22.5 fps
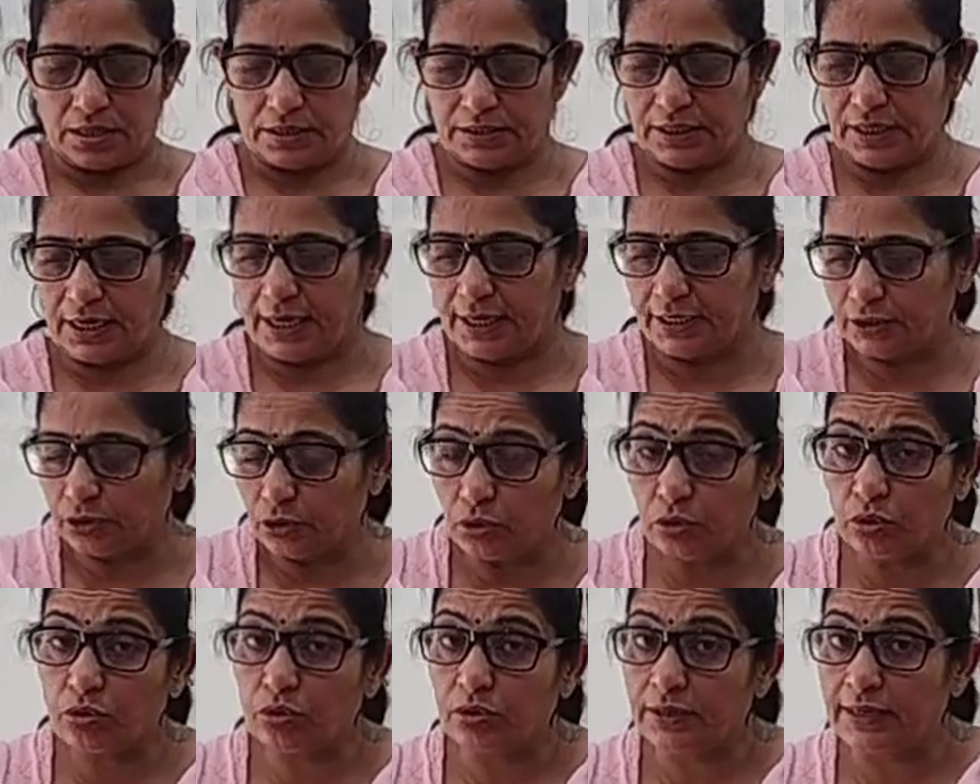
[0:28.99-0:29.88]
दिखाती
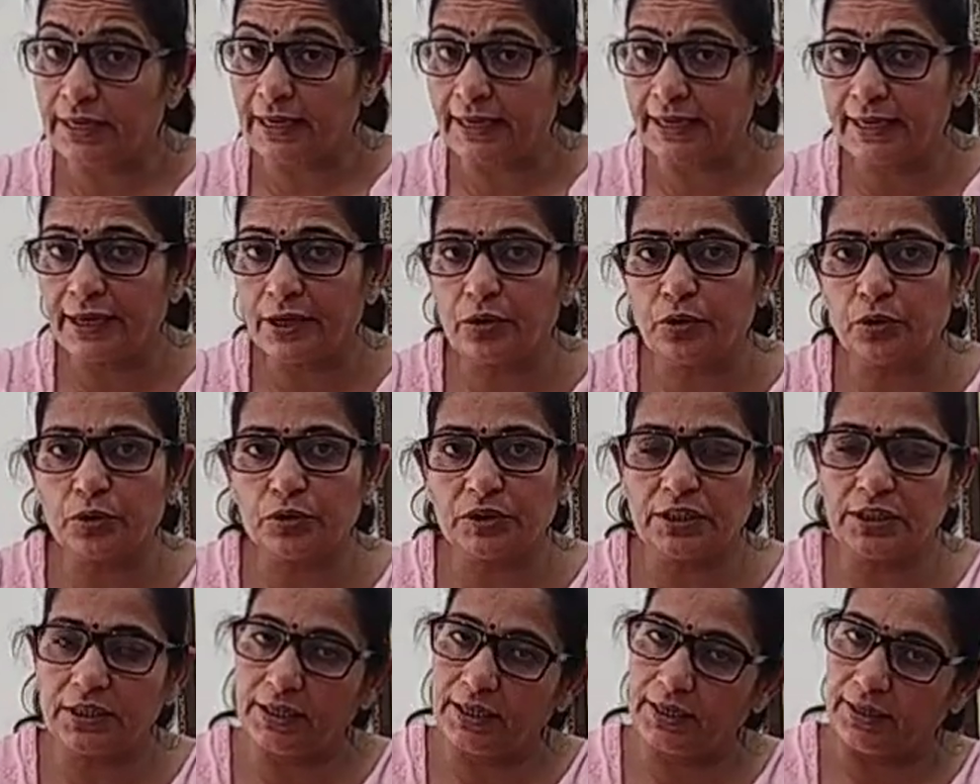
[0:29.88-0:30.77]
हूँ रहेंगे
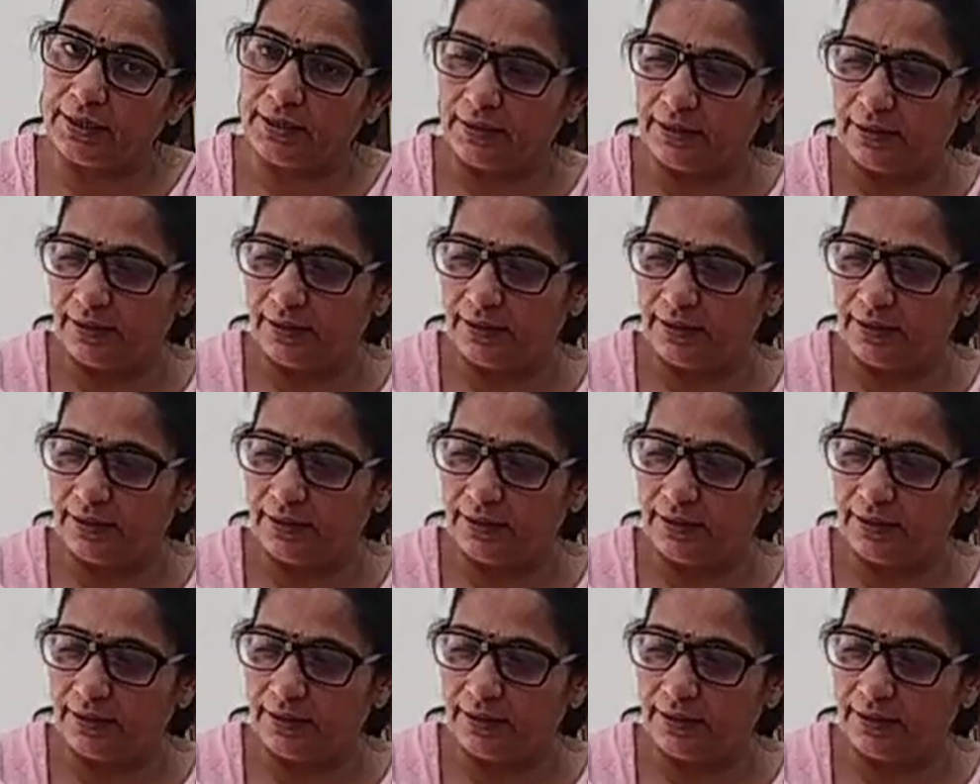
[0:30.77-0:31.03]
कॉटन के